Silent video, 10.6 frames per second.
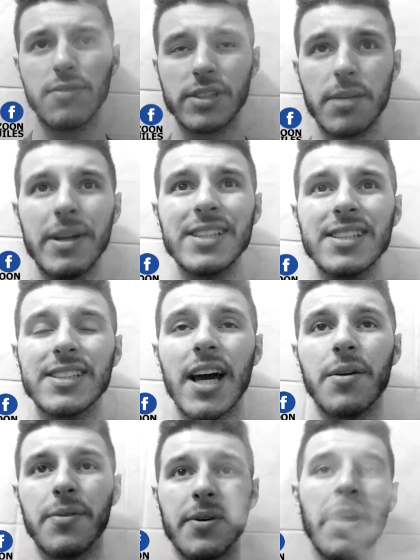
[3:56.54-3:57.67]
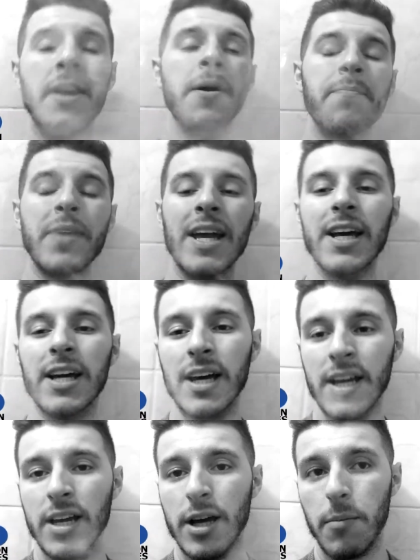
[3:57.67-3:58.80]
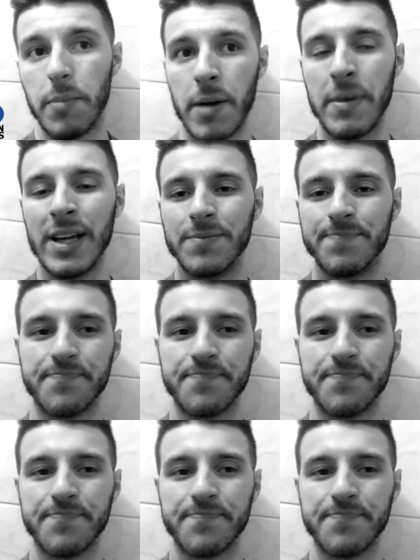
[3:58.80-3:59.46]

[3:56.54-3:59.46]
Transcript: vou ser bem sincero. Pra mim,